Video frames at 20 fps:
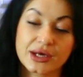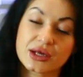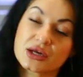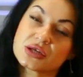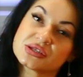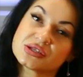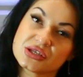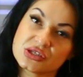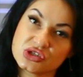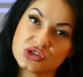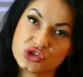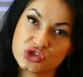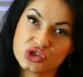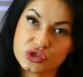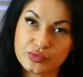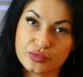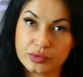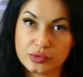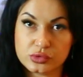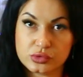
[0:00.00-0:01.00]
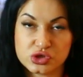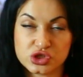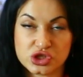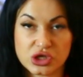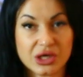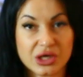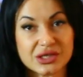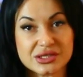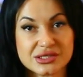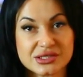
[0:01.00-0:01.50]
красотища
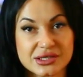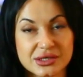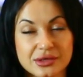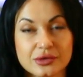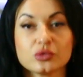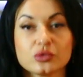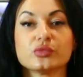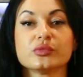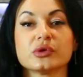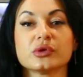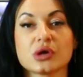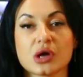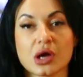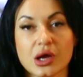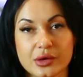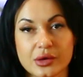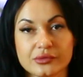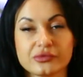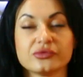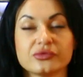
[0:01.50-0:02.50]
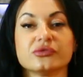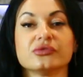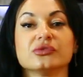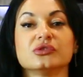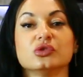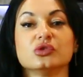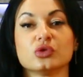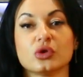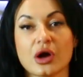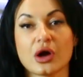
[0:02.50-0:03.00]
получается. Убираем в
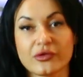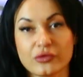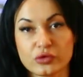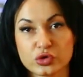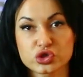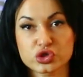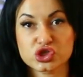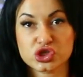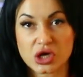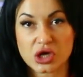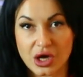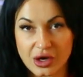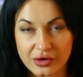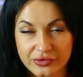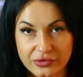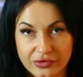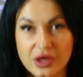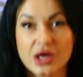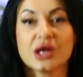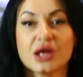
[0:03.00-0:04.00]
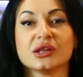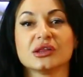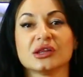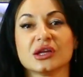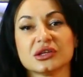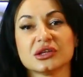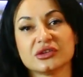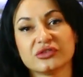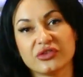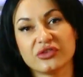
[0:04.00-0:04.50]
духовой шкаф
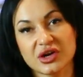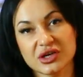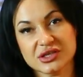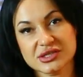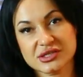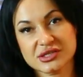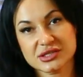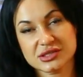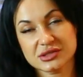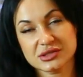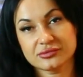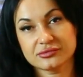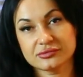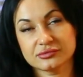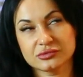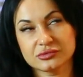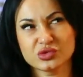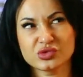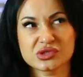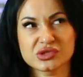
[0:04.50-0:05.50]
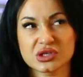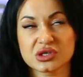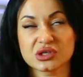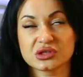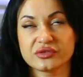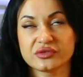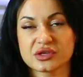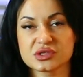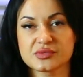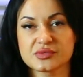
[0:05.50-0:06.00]
на 20, ну,
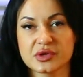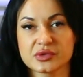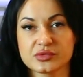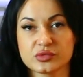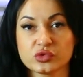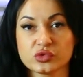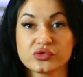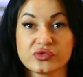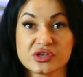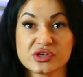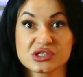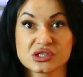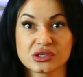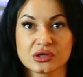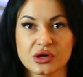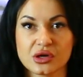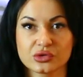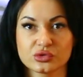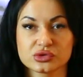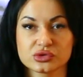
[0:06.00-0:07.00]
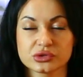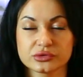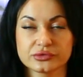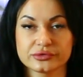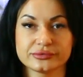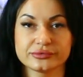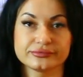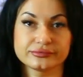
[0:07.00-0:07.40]
25 минут, 200 градусов.